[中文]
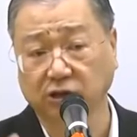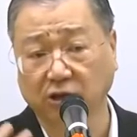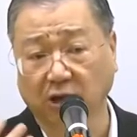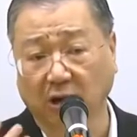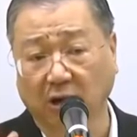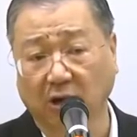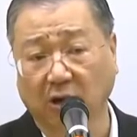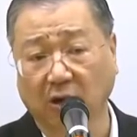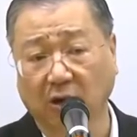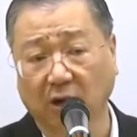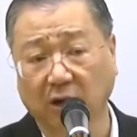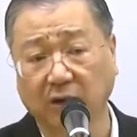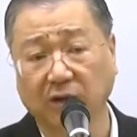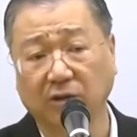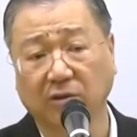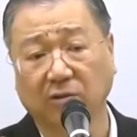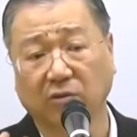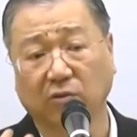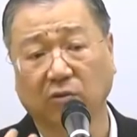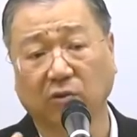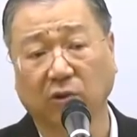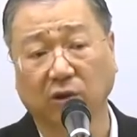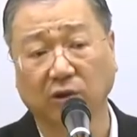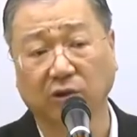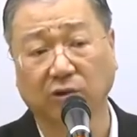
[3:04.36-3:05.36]
道，哎，
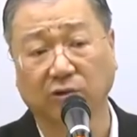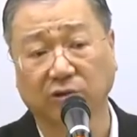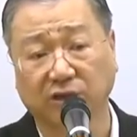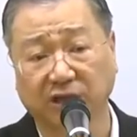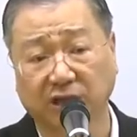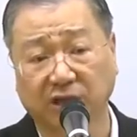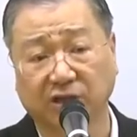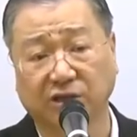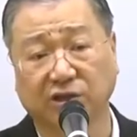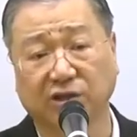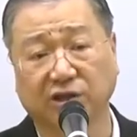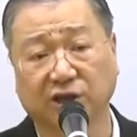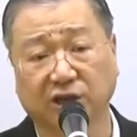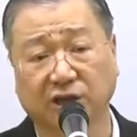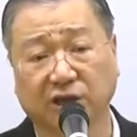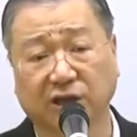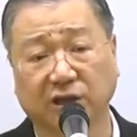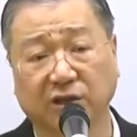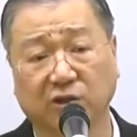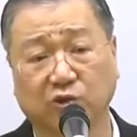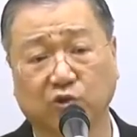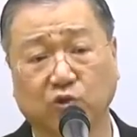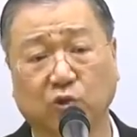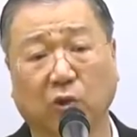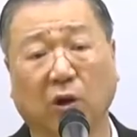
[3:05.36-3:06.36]
我有些事情可
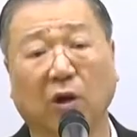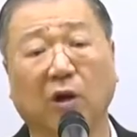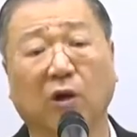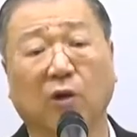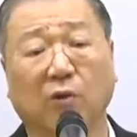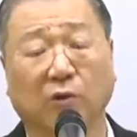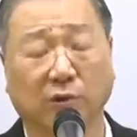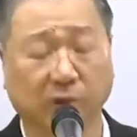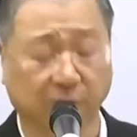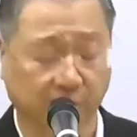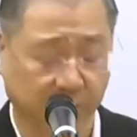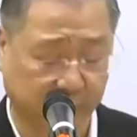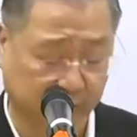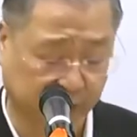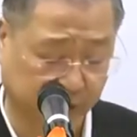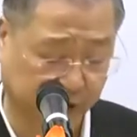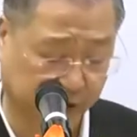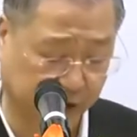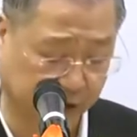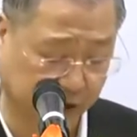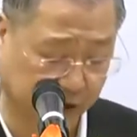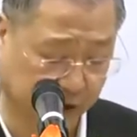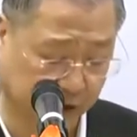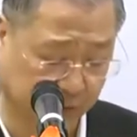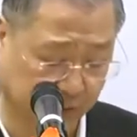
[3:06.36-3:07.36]
以做，我有些
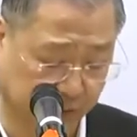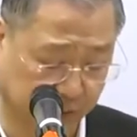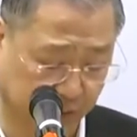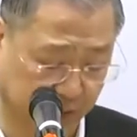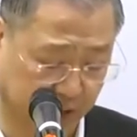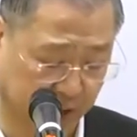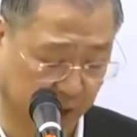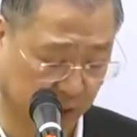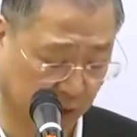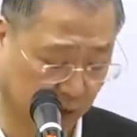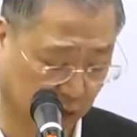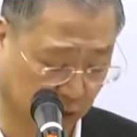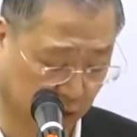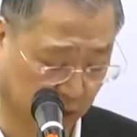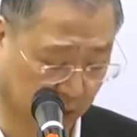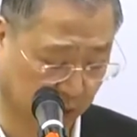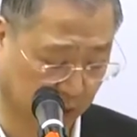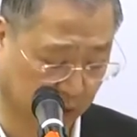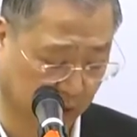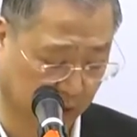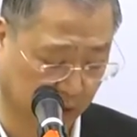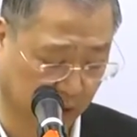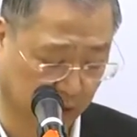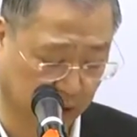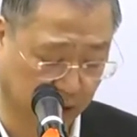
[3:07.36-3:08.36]
事情不能做，
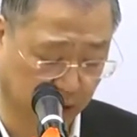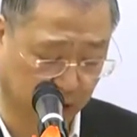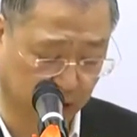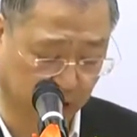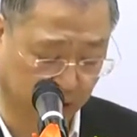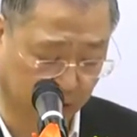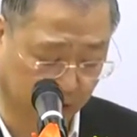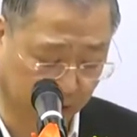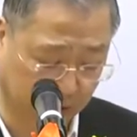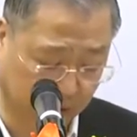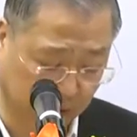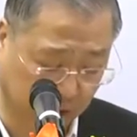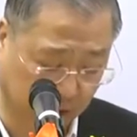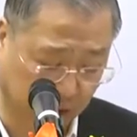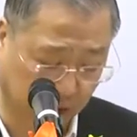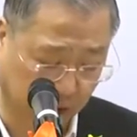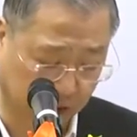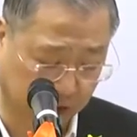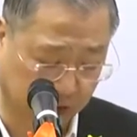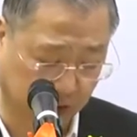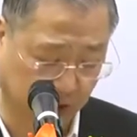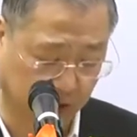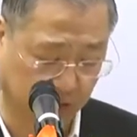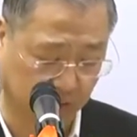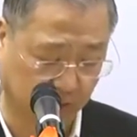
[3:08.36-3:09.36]
进而得到
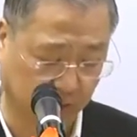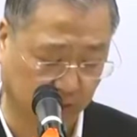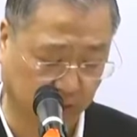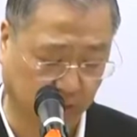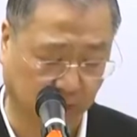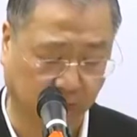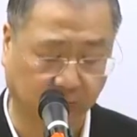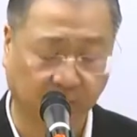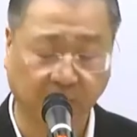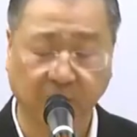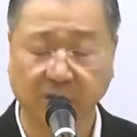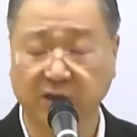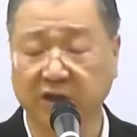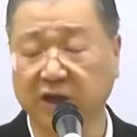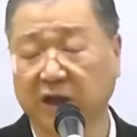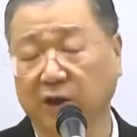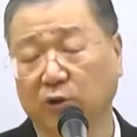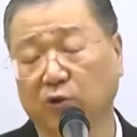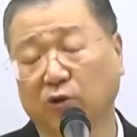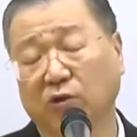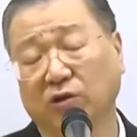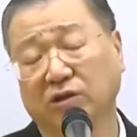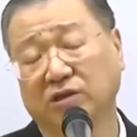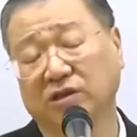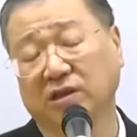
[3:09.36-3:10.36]
正目解
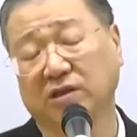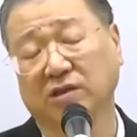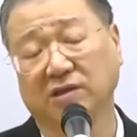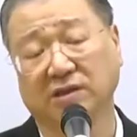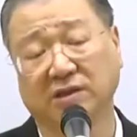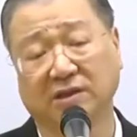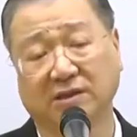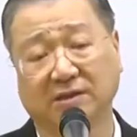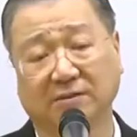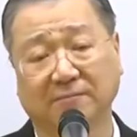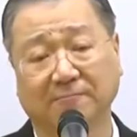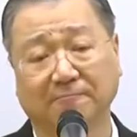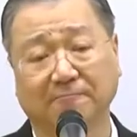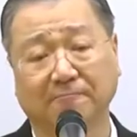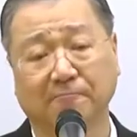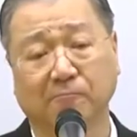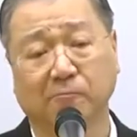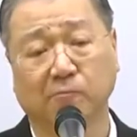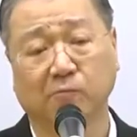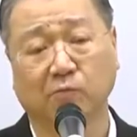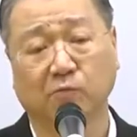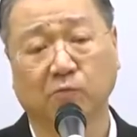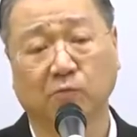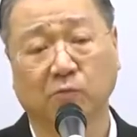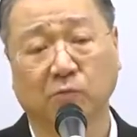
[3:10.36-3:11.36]
脱生死，
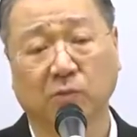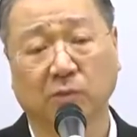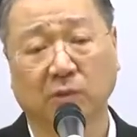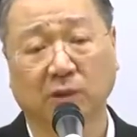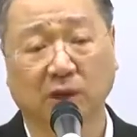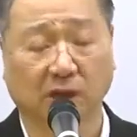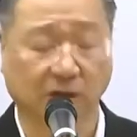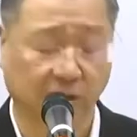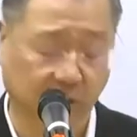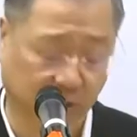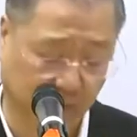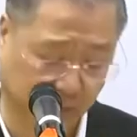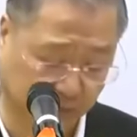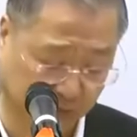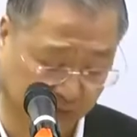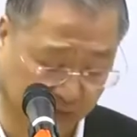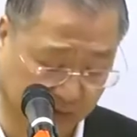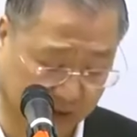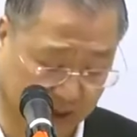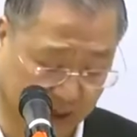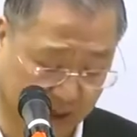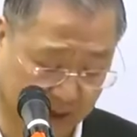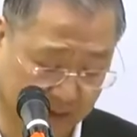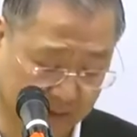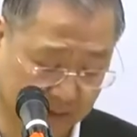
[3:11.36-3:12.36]
他成菩
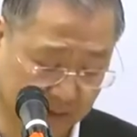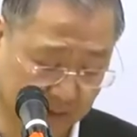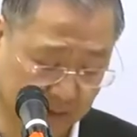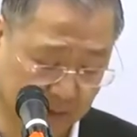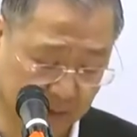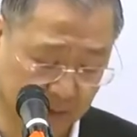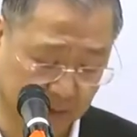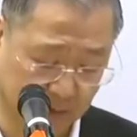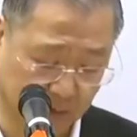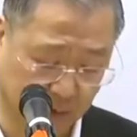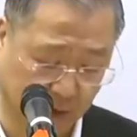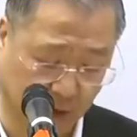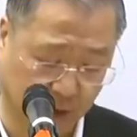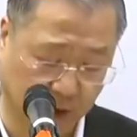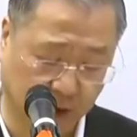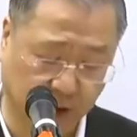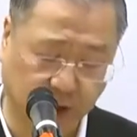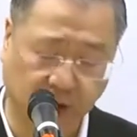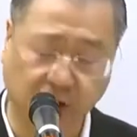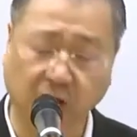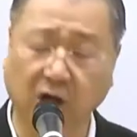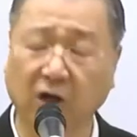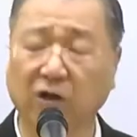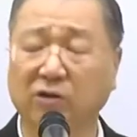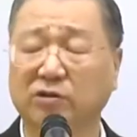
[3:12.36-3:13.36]
萨，所以
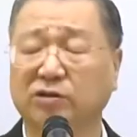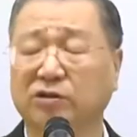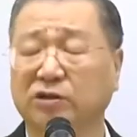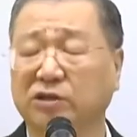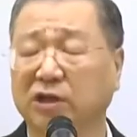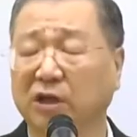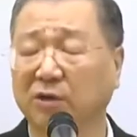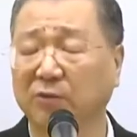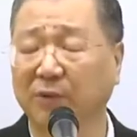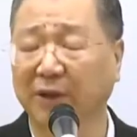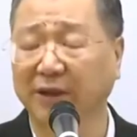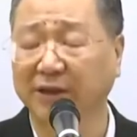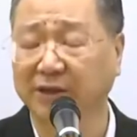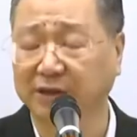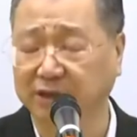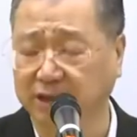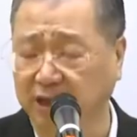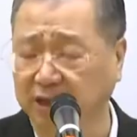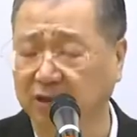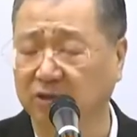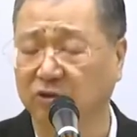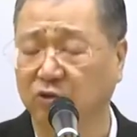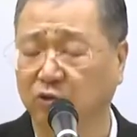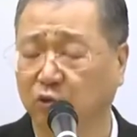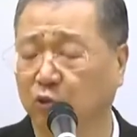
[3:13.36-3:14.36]
叫称为
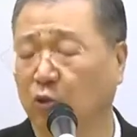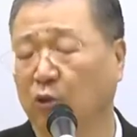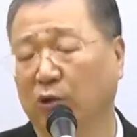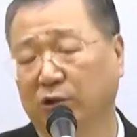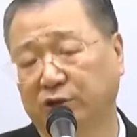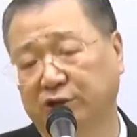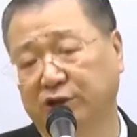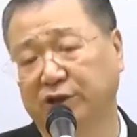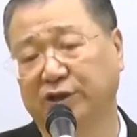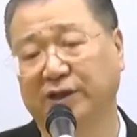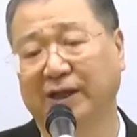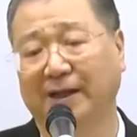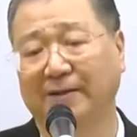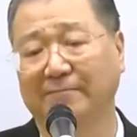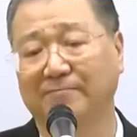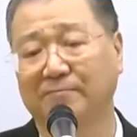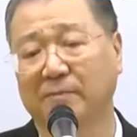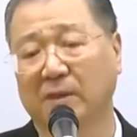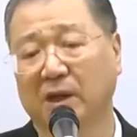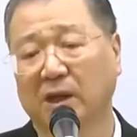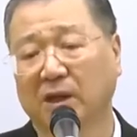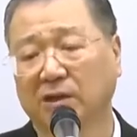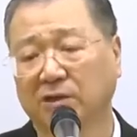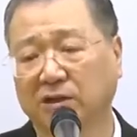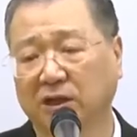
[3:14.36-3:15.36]
正果之人。
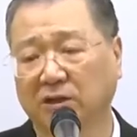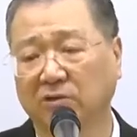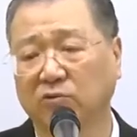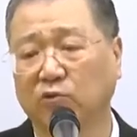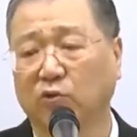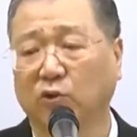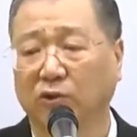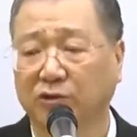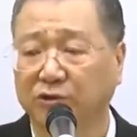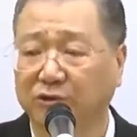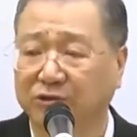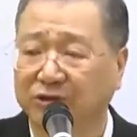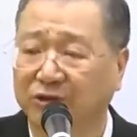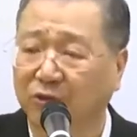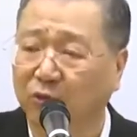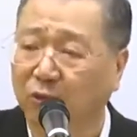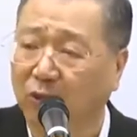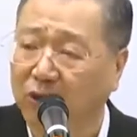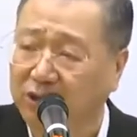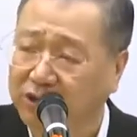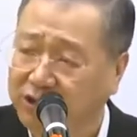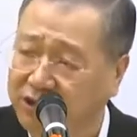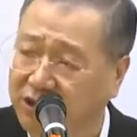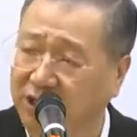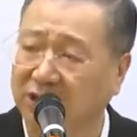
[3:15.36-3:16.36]
正果就是
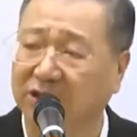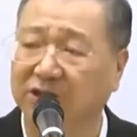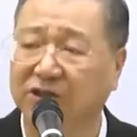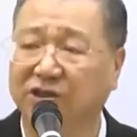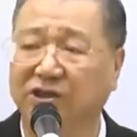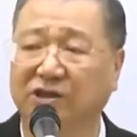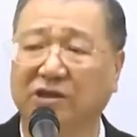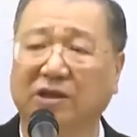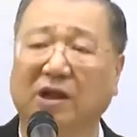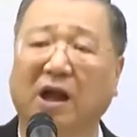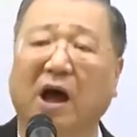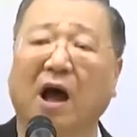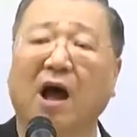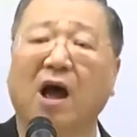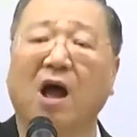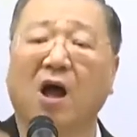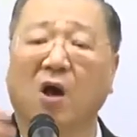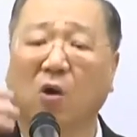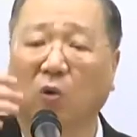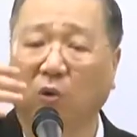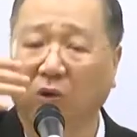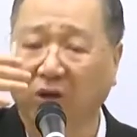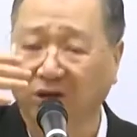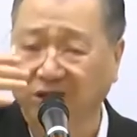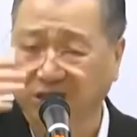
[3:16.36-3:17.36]
我证实了
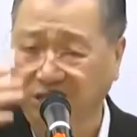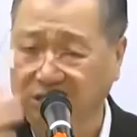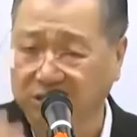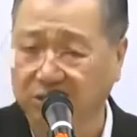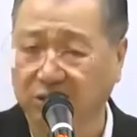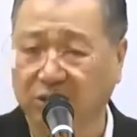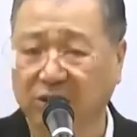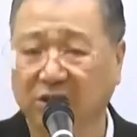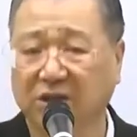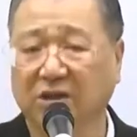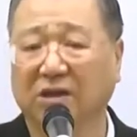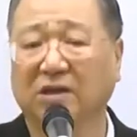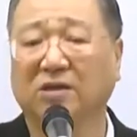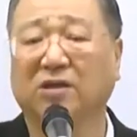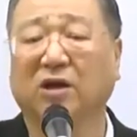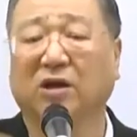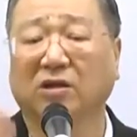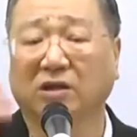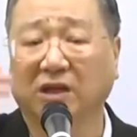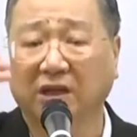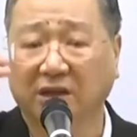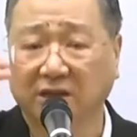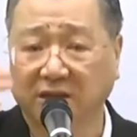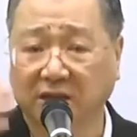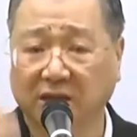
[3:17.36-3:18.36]
我所得到
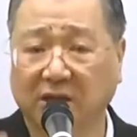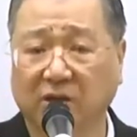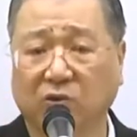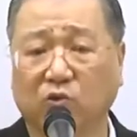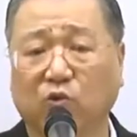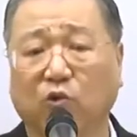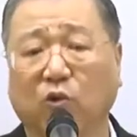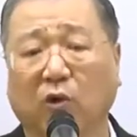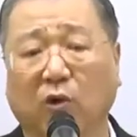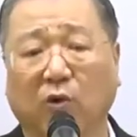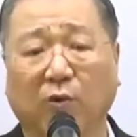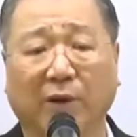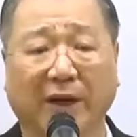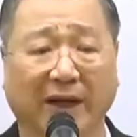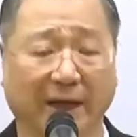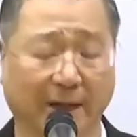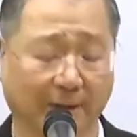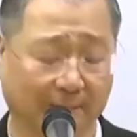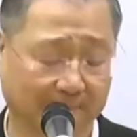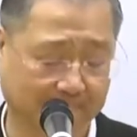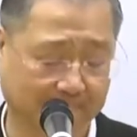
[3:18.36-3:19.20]
的这个果位，